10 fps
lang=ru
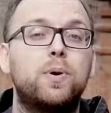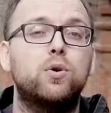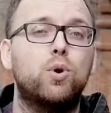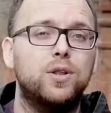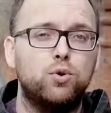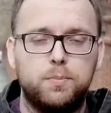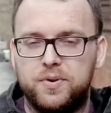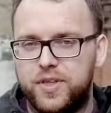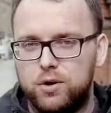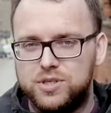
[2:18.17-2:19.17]
прокуратура,
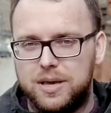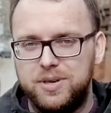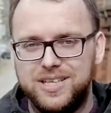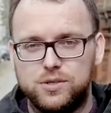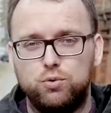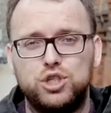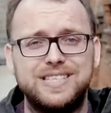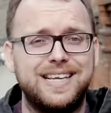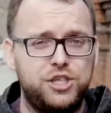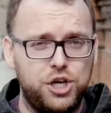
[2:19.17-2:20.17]
повторюсь, добилась
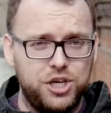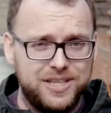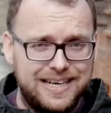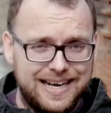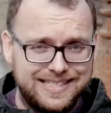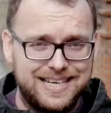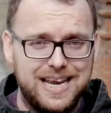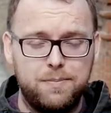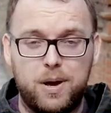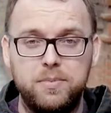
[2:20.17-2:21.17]
ужесточения
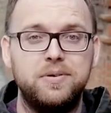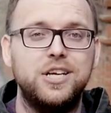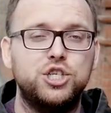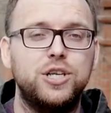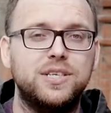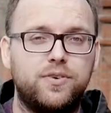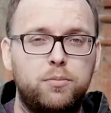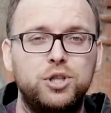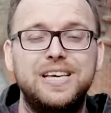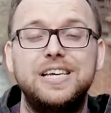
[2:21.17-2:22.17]
наказания Помимо лишения
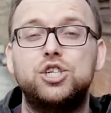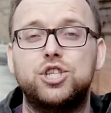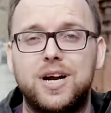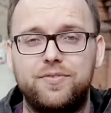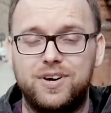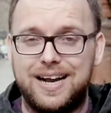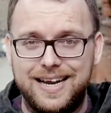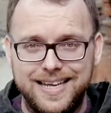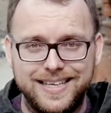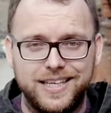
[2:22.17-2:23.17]
свободы и штрафа,
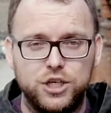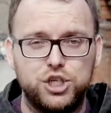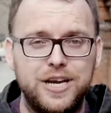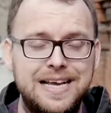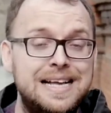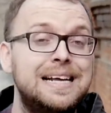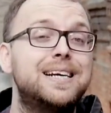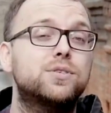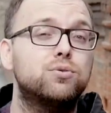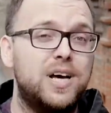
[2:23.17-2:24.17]
Калинину лишили
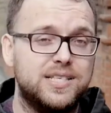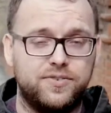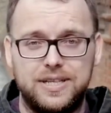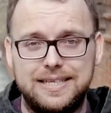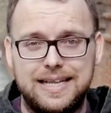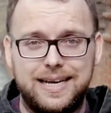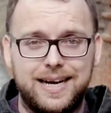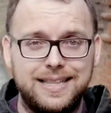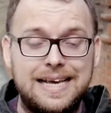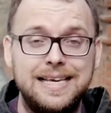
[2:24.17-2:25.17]
государственных
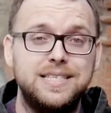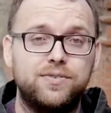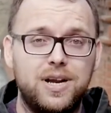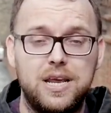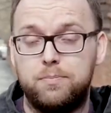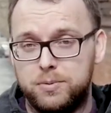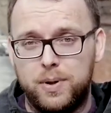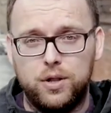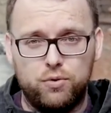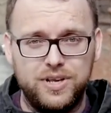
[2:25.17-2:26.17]
наград и звания
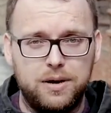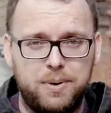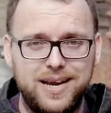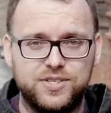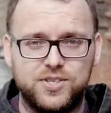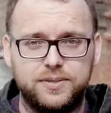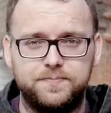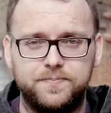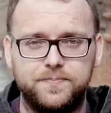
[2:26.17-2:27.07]
подполковника подполковника полиции.